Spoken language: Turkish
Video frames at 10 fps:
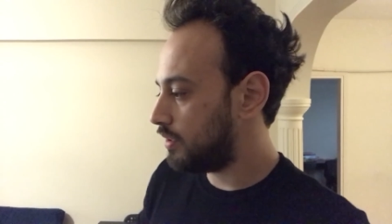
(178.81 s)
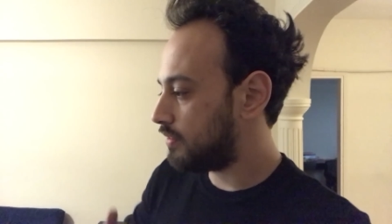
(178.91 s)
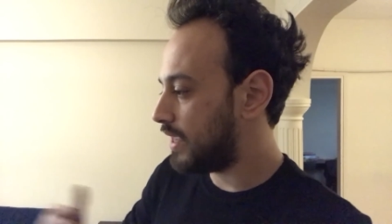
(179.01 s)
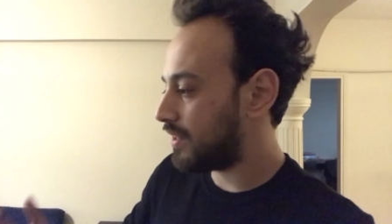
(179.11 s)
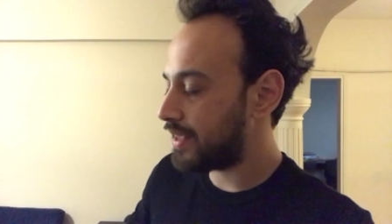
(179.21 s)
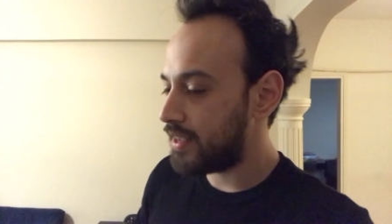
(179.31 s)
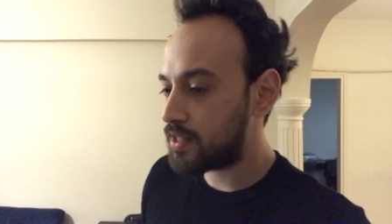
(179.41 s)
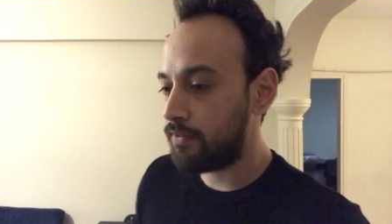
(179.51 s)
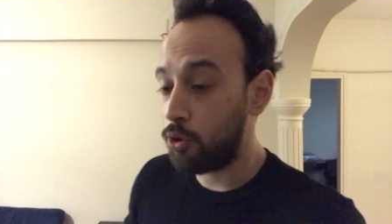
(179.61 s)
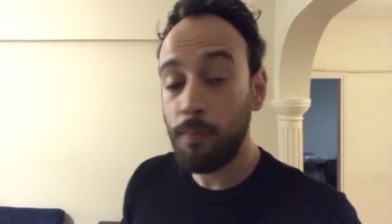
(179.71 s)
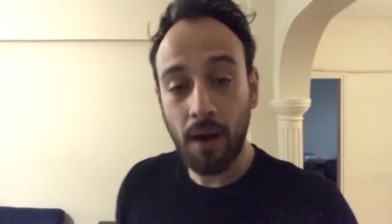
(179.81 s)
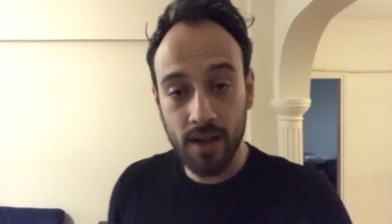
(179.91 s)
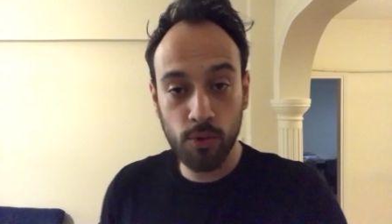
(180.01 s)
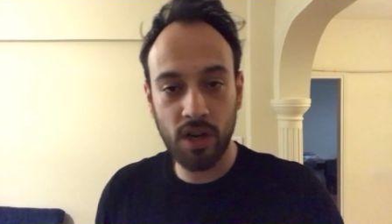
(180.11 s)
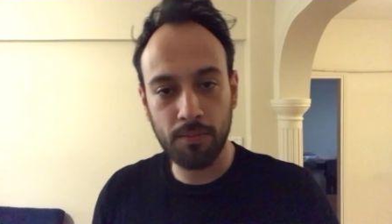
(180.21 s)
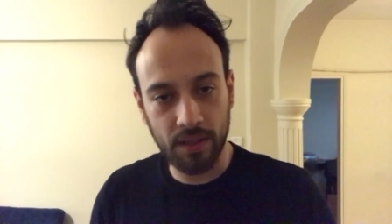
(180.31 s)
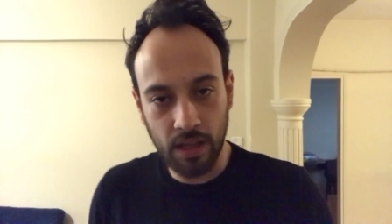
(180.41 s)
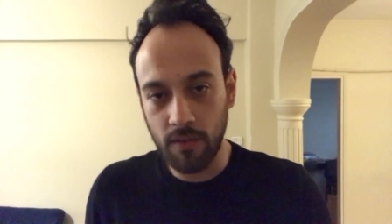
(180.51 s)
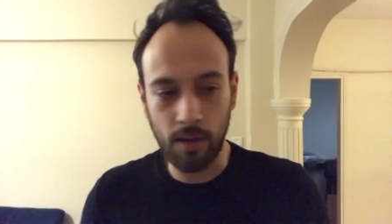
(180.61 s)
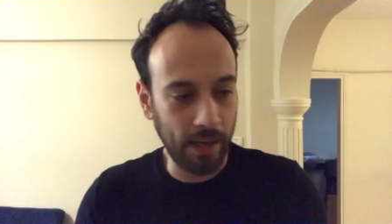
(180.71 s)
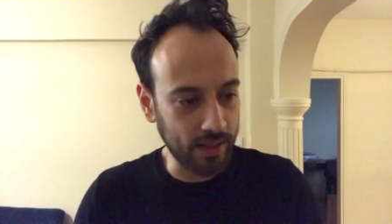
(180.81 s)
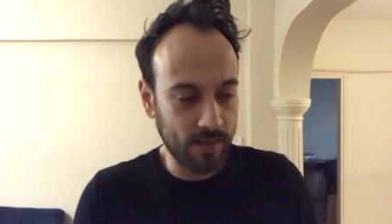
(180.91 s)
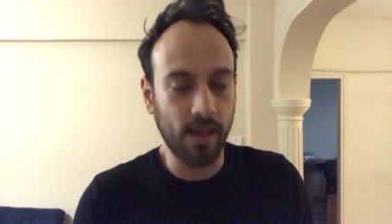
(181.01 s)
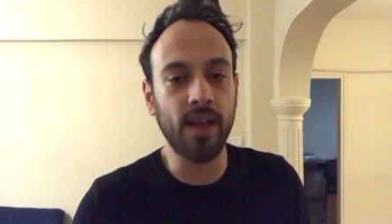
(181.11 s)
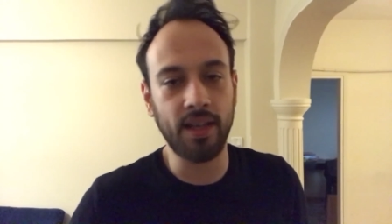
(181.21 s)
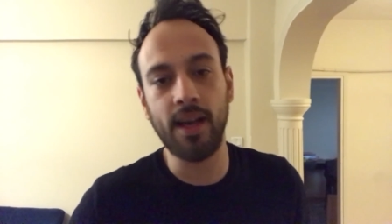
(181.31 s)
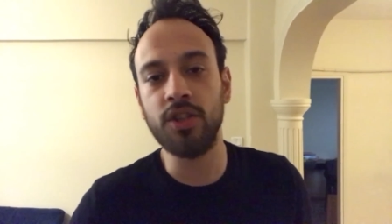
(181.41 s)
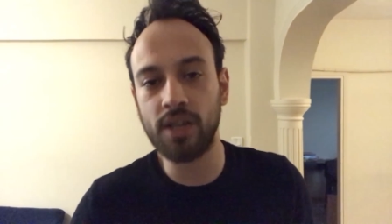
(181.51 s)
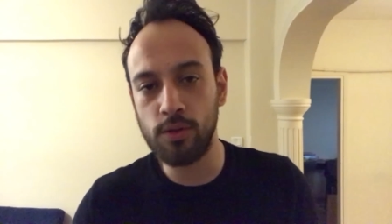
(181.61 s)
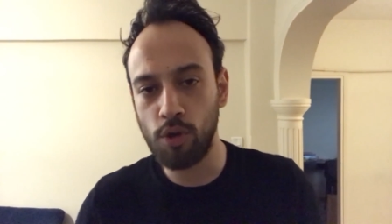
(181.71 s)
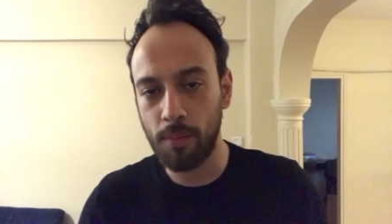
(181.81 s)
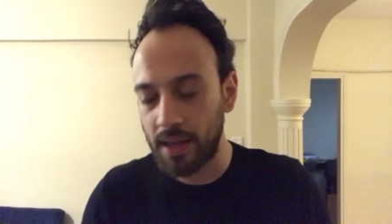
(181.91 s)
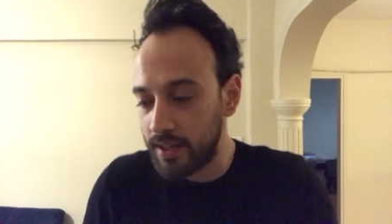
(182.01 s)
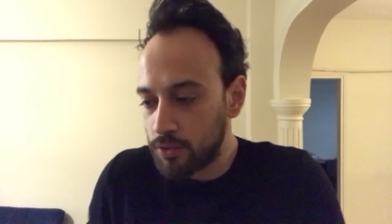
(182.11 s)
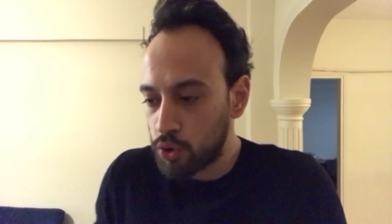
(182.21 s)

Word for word: e, teknik eğitim veriyor. Bazı öğretmenler var belki size hayata karşı eğitiyor ama yani